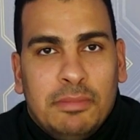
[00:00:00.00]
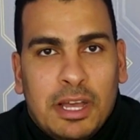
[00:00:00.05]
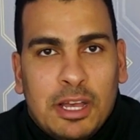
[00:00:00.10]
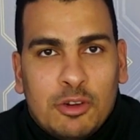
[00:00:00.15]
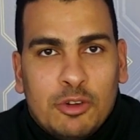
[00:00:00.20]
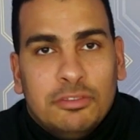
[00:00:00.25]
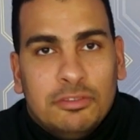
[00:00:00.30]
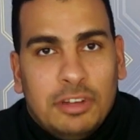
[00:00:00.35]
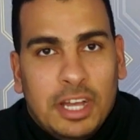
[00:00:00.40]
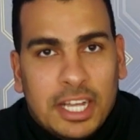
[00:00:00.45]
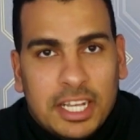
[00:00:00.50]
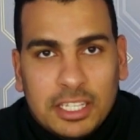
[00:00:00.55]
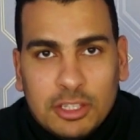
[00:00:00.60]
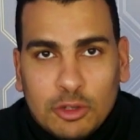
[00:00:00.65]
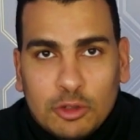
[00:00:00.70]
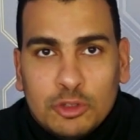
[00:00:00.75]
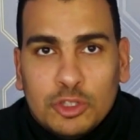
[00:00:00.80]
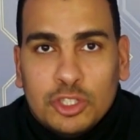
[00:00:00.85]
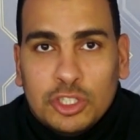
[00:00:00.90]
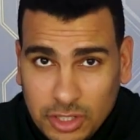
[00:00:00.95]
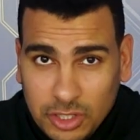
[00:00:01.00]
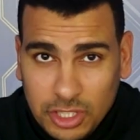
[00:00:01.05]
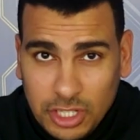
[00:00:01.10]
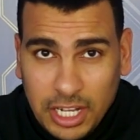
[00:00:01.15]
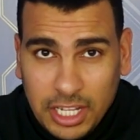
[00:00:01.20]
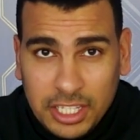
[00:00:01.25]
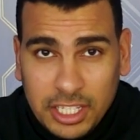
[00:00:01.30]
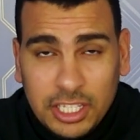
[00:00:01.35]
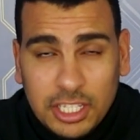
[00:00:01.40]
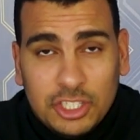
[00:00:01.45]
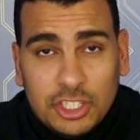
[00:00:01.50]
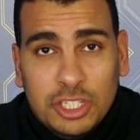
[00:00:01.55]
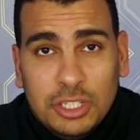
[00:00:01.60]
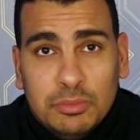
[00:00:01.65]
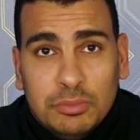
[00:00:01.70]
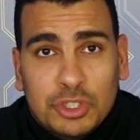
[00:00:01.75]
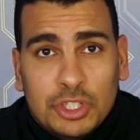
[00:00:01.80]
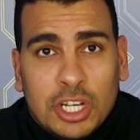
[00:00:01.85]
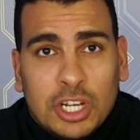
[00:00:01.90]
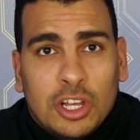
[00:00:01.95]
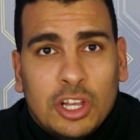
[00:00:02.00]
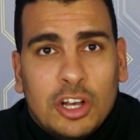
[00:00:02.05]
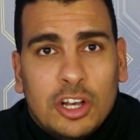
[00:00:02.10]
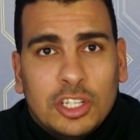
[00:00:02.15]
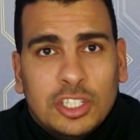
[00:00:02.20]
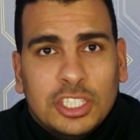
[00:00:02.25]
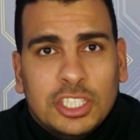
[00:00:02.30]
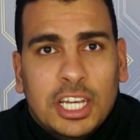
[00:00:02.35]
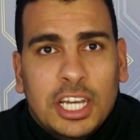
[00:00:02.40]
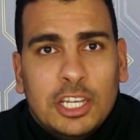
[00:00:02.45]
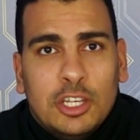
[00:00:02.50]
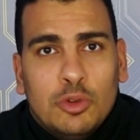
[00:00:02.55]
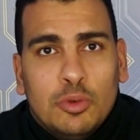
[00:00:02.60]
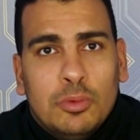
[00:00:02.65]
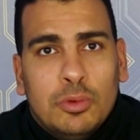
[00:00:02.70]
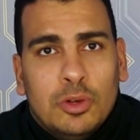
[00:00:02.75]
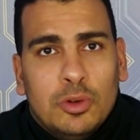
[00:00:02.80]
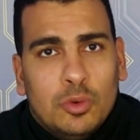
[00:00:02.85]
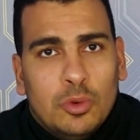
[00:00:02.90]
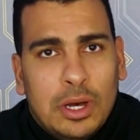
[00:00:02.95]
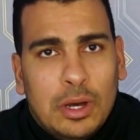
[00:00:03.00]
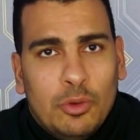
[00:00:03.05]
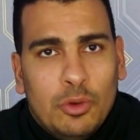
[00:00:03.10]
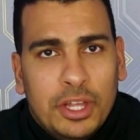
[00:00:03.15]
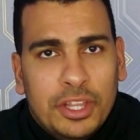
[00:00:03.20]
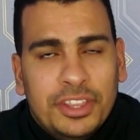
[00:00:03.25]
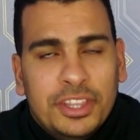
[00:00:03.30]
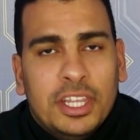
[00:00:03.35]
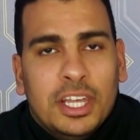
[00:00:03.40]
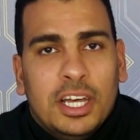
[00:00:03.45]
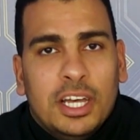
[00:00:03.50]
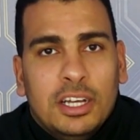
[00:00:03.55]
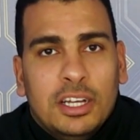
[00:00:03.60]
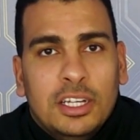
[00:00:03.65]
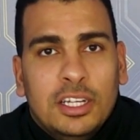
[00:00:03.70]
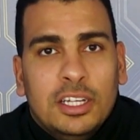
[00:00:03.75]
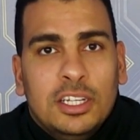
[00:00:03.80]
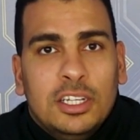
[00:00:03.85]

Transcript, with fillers: معاكم في حاجات تخص قطاعات الناشئين بشكل خاص يعني واولادنا